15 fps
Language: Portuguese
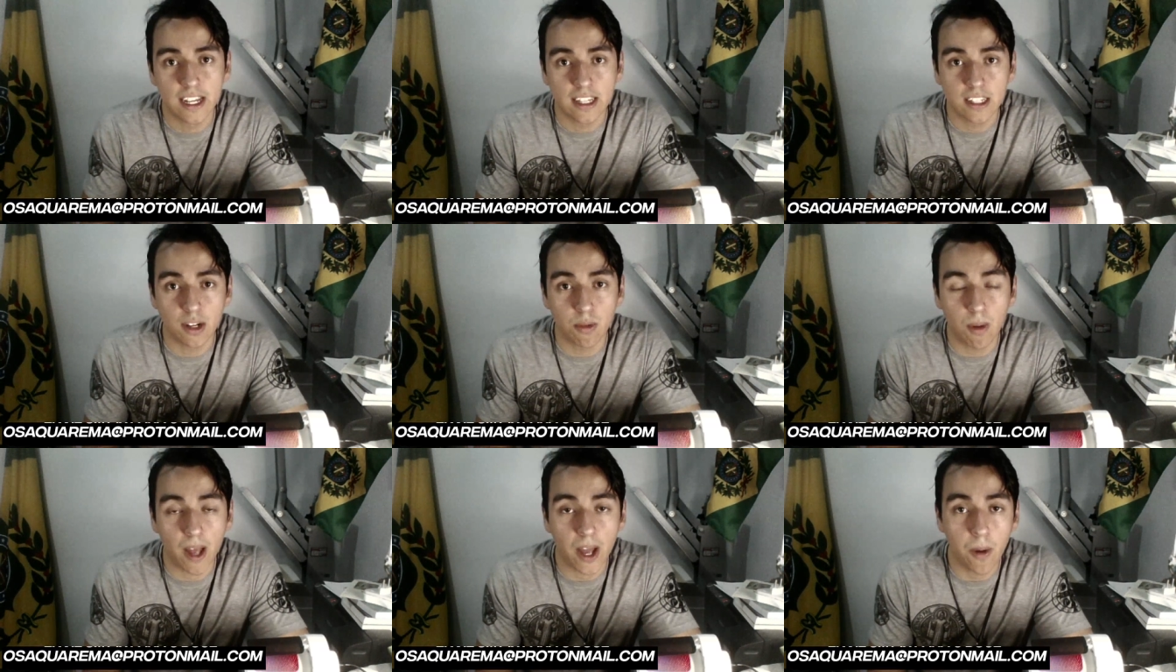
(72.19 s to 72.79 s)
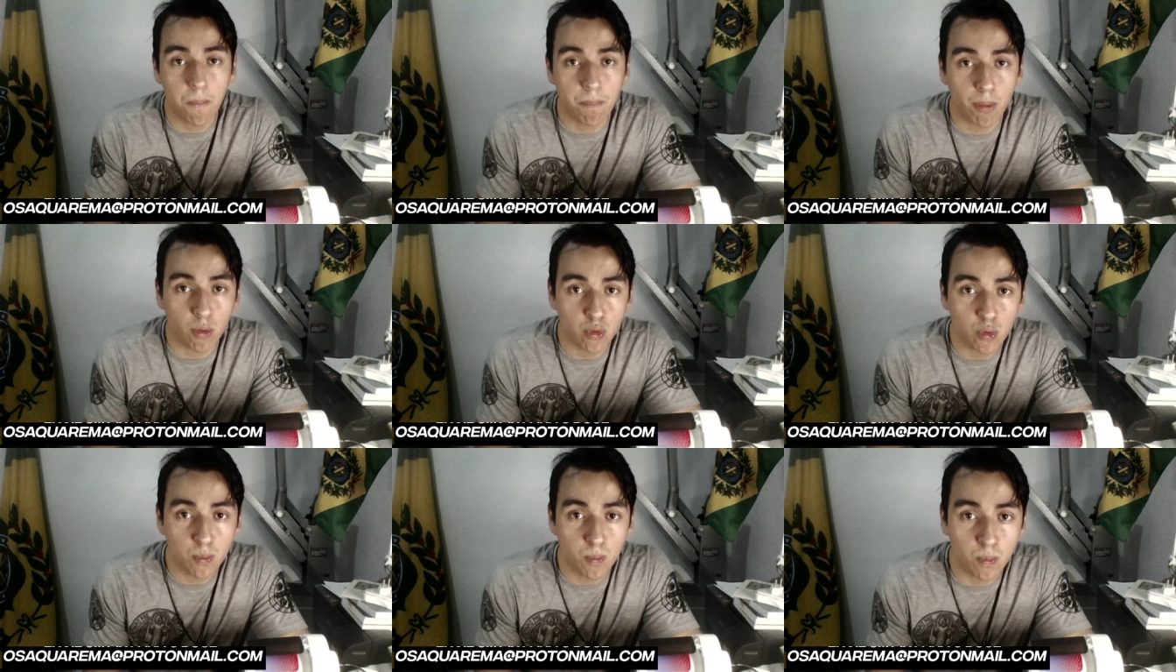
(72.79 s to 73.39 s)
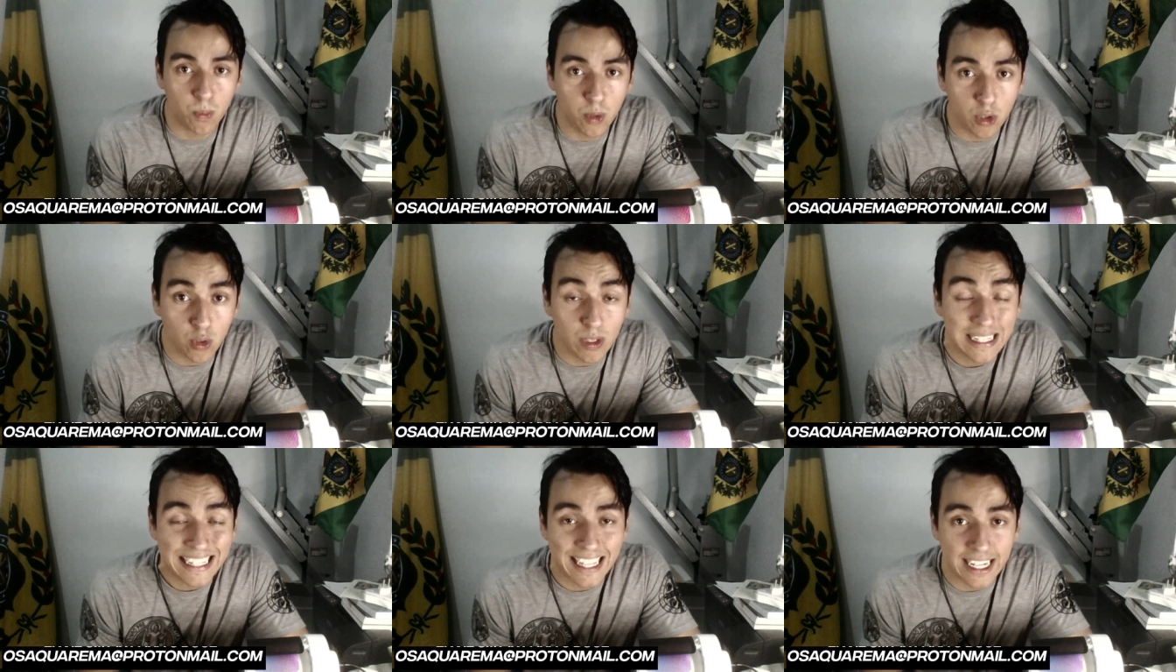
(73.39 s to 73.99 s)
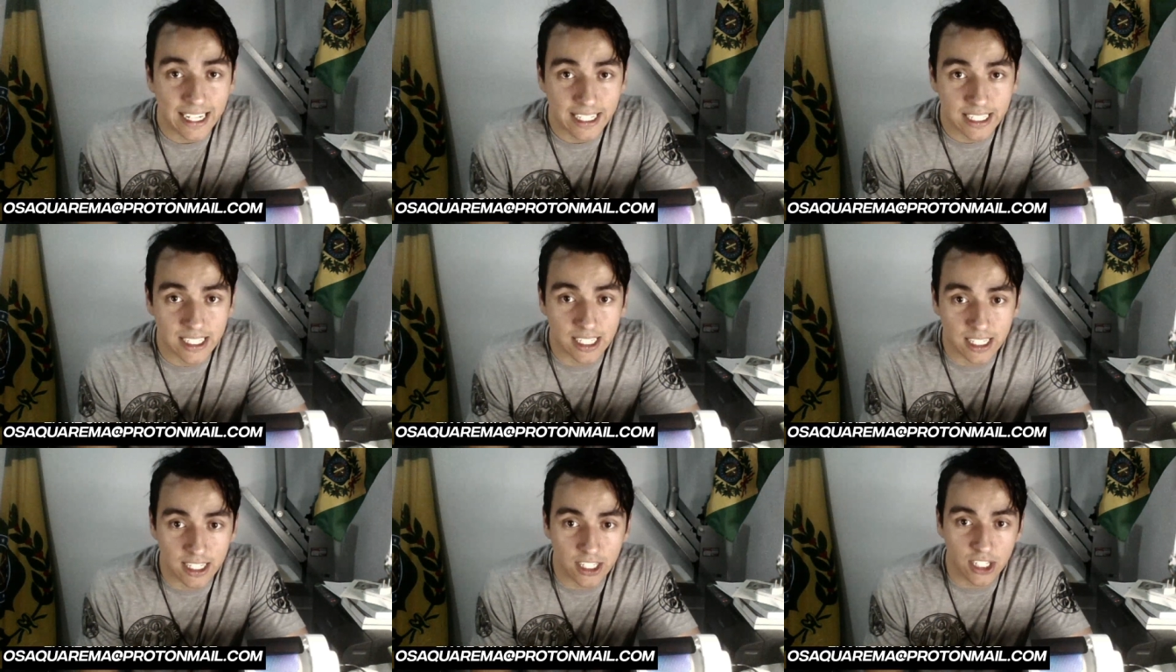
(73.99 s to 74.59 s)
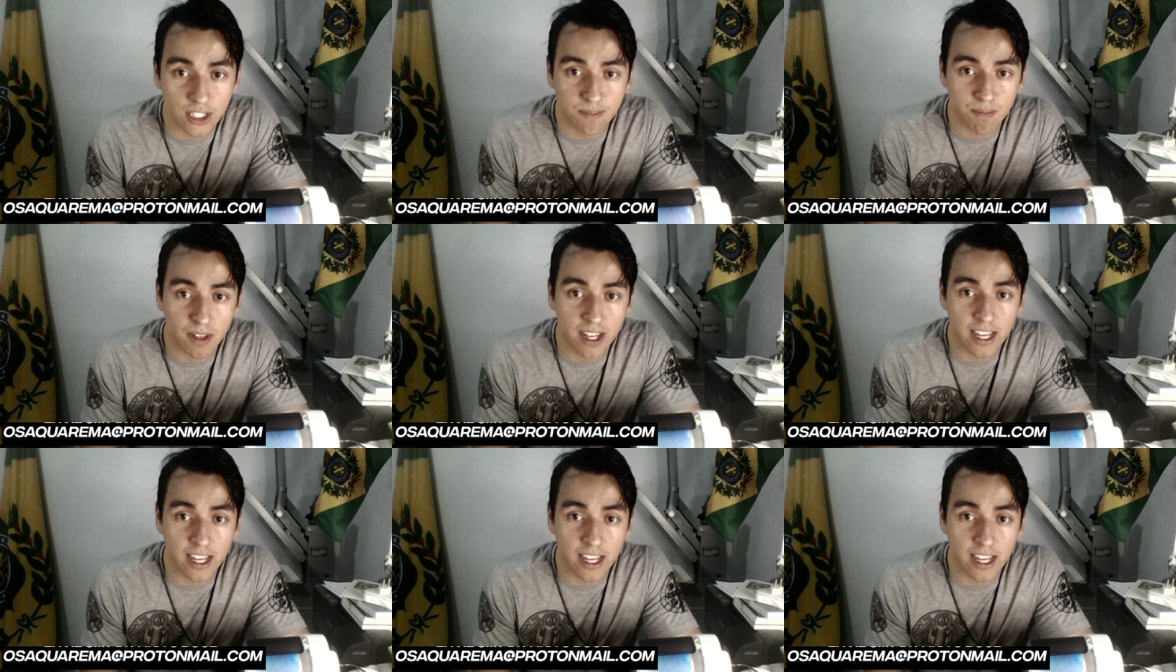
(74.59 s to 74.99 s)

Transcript: Então é um ponto muito interessante.